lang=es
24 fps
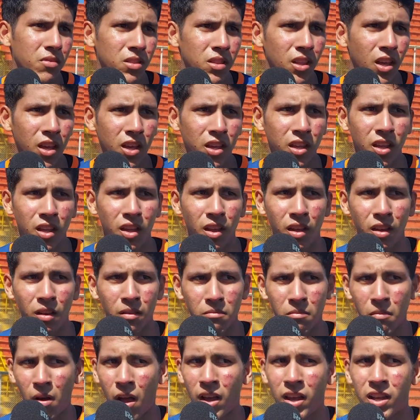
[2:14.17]

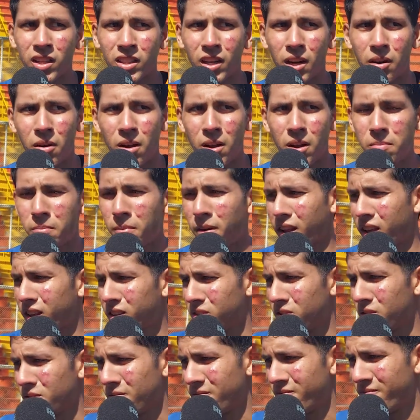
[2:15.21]
hay que trabajar para
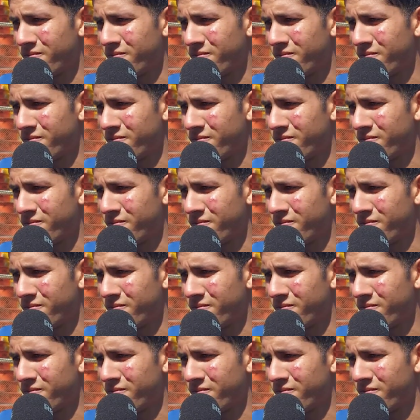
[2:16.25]
eso.